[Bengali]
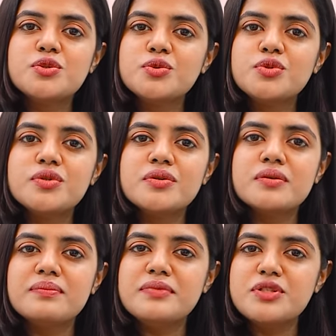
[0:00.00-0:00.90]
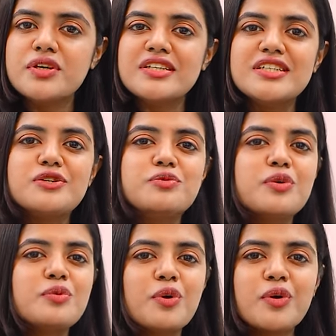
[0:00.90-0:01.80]
শুধু বিষয়টিকে
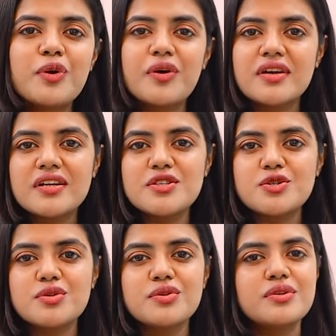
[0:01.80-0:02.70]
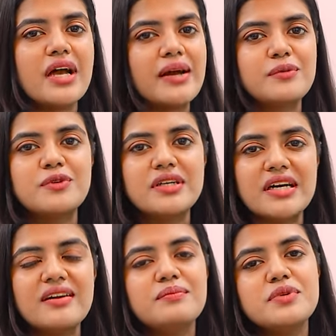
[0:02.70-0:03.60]
উপভোগ করার জন্য এমন
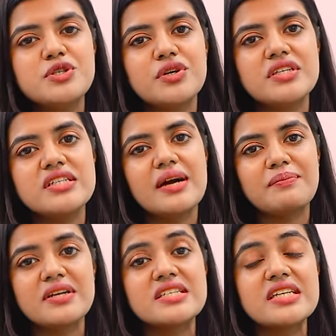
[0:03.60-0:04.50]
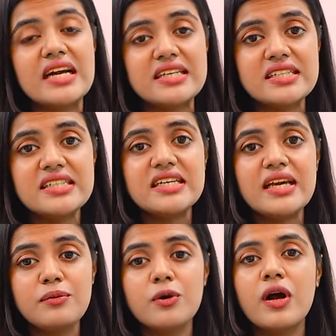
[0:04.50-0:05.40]
না বিষয়টি আপনার শারীরিক
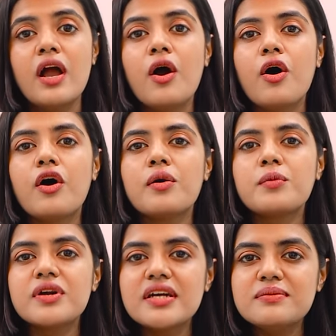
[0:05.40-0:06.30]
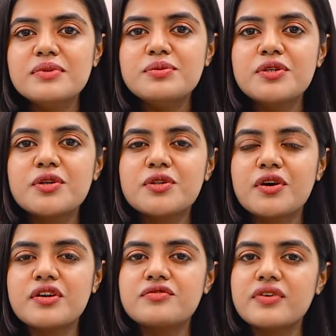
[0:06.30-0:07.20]
এবং হরমোনাল বিভিন্ন
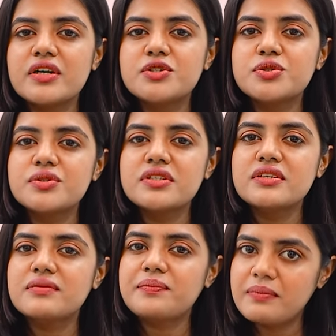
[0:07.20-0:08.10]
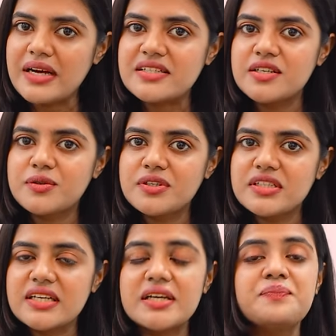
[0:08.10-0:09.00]
ধরনের ফাংশন ম্যাটার
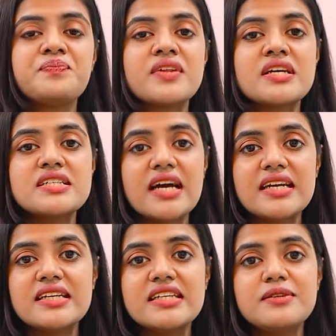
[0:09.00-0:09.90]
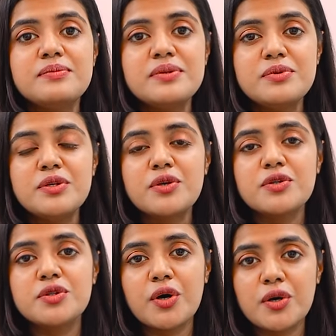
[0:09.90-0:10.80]
করে থাকে শারীরিক বিভিন্ন
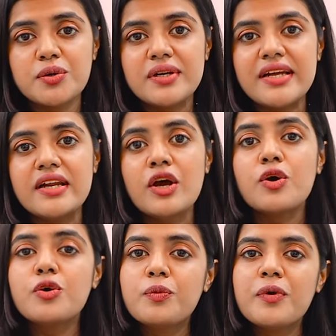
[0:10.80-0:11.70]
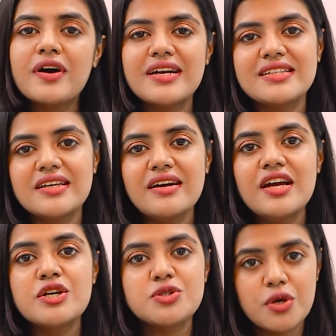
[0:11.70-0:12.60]
ধরনের উপকারিতা
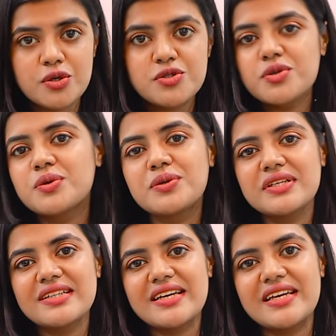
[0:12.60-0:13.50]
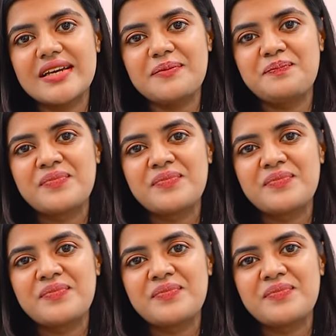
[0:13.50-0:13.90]
সংযোগ করে থাকে